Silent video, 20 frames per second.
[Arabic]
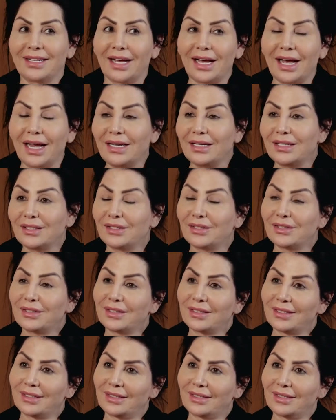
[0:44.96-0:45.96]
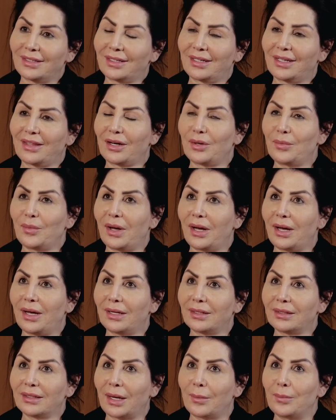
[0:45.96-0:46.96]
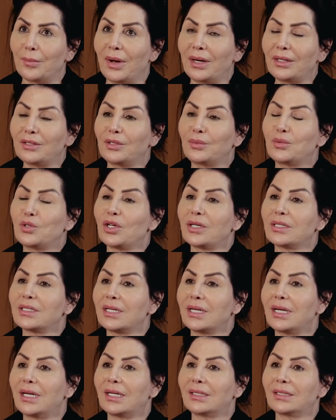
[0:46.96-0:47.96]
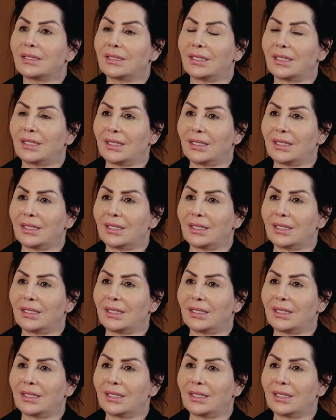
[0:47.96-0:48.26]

دخلت اكثر ما تعمقت بشخصيه